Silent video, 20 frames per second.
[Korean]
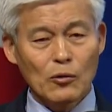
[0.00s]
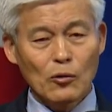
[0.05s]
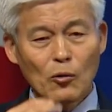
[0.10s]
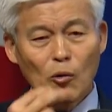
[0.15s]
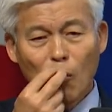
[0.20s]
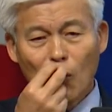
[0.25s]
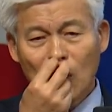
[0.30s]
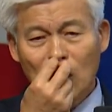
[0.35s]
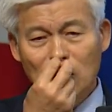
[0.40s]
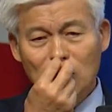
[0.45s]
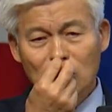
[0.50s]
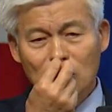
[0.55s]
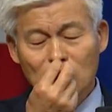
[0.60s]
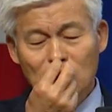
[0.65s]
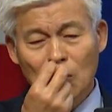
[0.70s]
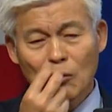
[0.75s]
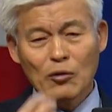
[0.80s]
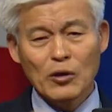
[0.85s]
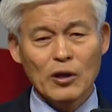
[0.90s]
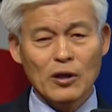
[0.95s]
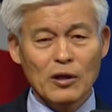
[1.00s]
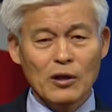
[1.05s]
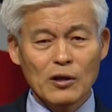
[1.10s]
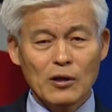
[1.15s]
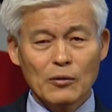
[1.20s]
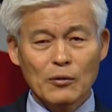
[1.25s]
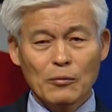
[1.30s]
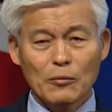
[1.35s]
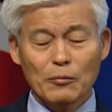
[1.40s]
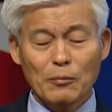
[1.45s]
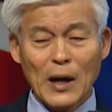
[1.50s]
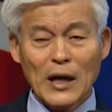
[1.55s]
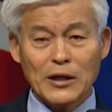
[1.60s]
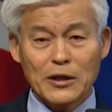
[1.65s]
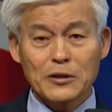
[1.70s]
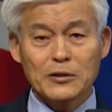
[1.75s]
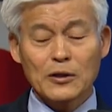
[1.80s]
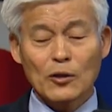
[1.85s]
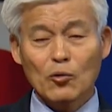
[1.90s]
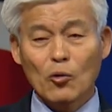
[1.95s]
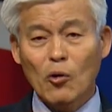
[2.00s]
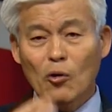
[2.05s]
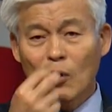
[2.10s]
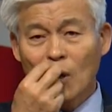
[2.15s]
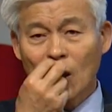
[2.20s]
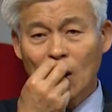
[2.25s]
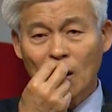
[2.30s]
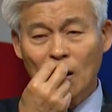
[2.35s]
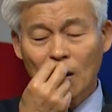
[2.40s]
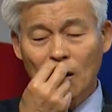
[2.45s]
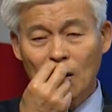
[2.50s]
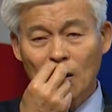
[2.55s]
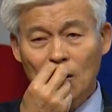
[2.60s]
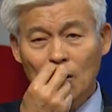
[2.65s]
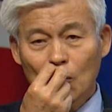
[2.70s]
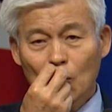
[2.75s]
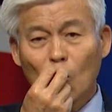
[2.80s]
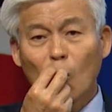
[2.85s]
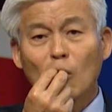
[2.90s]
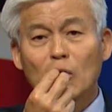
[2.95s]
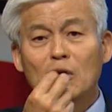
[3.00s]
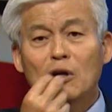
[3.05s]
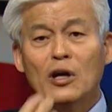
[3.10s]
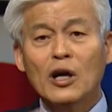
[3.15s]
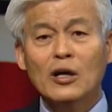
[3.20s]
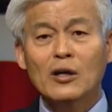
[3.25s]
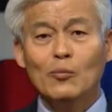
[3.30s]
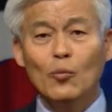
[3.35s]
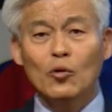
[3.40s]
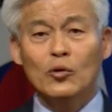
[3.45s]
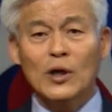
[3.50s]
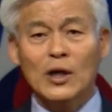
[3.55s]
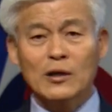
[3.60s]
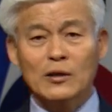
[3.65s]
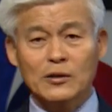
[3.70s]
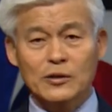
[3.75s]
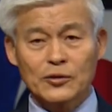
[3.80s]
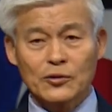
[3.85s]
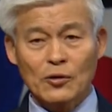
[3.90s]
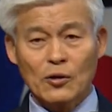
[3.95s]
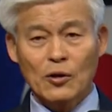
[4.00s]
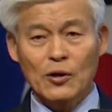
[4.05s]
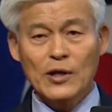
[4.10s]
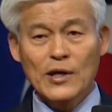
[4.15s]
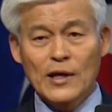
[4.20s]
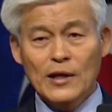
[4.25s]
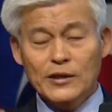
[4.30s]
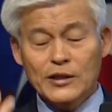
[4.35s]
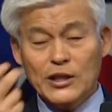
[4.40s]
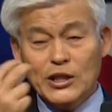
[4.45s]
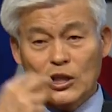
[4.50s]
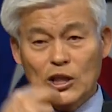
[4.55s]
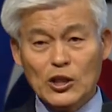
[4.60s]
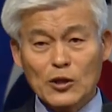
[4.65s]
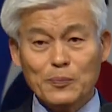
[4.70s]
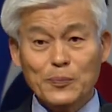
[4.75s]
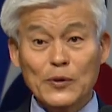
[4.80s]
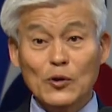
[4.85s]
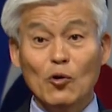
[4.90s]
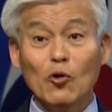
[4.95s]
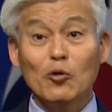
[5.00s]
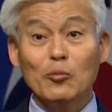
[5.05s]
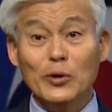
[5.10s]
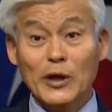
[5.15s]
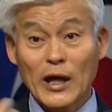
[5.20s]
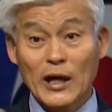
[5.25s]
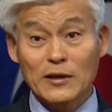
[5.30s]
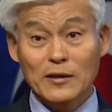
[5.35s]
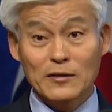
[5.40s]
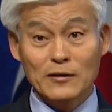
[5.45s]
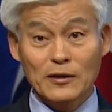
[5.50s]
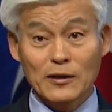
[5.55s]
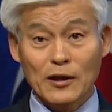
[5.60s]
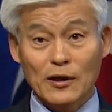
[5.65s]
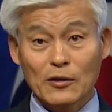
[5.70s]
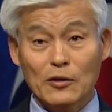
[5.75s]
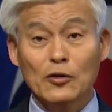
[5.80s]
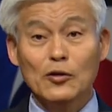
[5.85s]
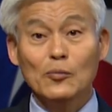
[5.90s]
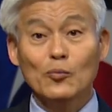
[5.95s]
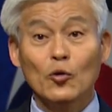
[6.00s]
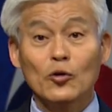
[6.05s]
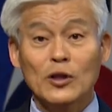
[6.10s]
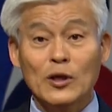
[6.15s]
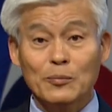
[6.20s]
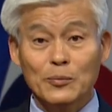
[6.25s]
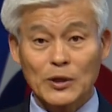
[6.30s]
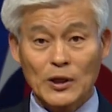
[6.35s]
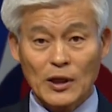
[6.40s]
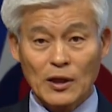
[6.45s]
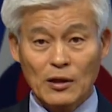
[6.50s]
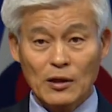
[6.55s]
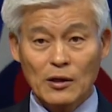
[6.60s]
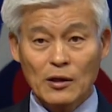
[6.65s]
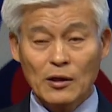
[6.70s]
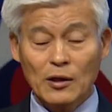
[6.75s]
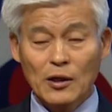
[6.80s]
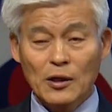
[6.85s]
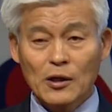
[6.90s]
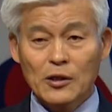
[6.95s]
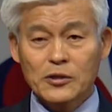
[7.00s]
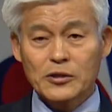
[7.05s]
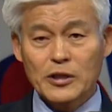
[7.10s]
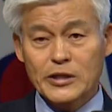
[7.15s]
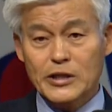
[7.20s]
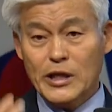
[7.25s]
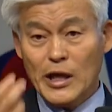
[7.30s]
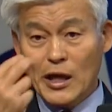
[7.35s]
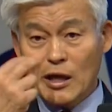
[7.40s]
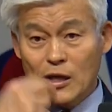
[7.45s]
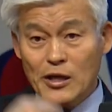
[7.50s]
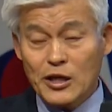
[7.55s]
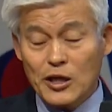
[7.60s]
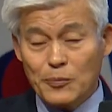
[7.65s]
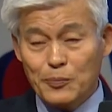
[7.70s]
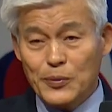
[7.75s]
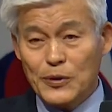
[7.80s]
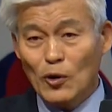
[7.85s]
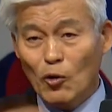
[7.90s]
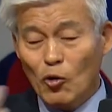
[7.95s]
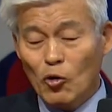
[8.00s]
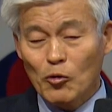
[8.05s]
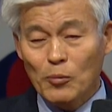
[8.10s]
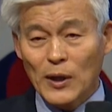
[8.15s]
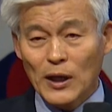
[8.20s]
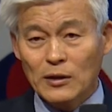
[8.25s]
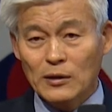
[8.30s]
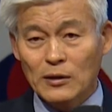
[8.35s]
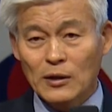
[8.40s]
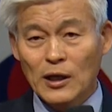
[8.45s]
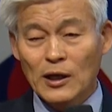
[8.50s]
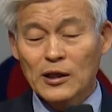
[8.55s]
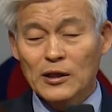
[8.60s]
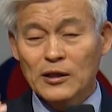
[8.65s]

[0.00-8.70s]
코가 있는데 왜 막혔냐? 코가 코 역할을 못 하는 거죠. 깊이 호흡을 해야 되는데 그걸 못 합니다. 그래서 제일 깊이 호흡한